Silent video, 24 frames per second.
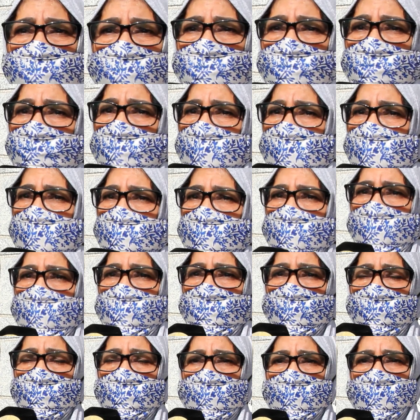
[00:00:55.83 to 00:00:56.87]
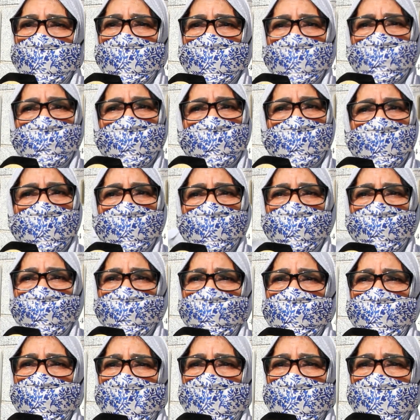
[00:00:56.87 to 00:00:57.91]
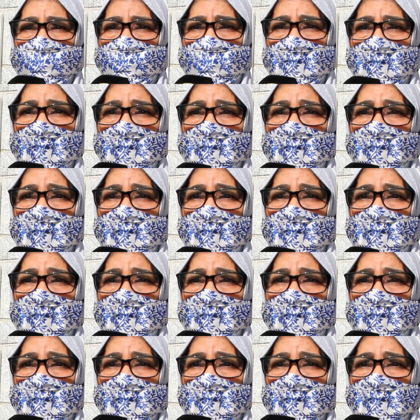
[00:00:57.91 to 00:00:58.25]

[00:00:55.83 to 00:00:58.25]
هذه ما كاين هذا ما كاين هذا كيخرج له مرض